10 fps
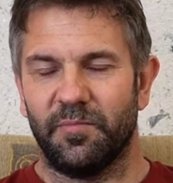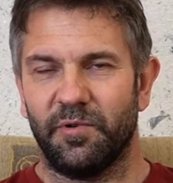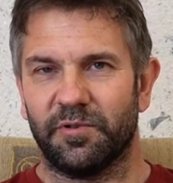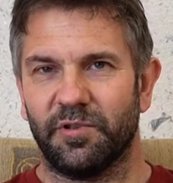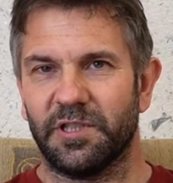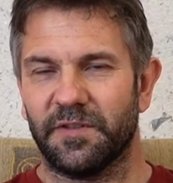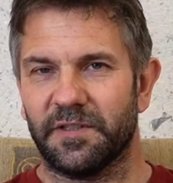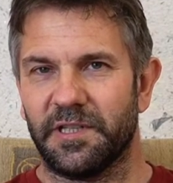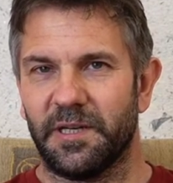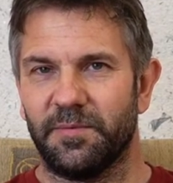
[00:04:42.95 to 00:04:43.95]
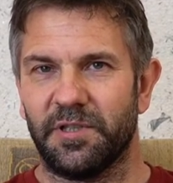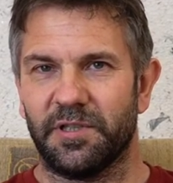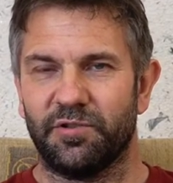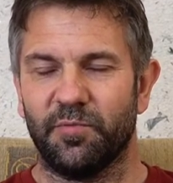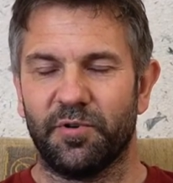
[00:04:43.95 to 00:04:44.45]
było to, że związałem
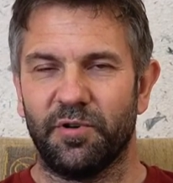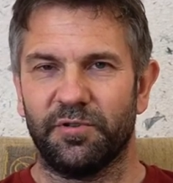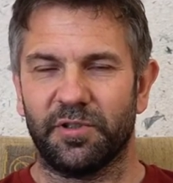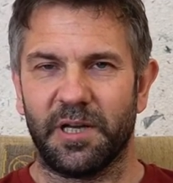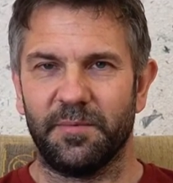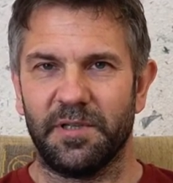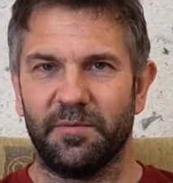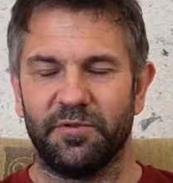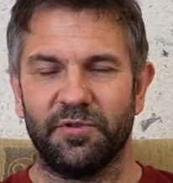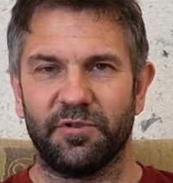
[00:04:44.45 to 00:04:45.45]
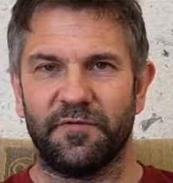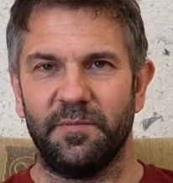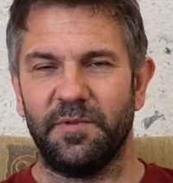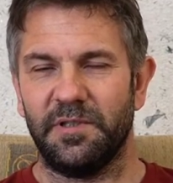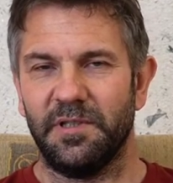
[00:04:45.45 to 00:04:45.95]
się z subkulturami
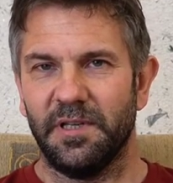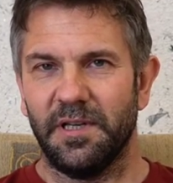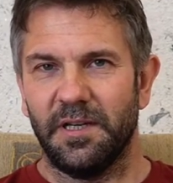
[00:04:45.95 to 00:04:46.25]
młodzieżowymi,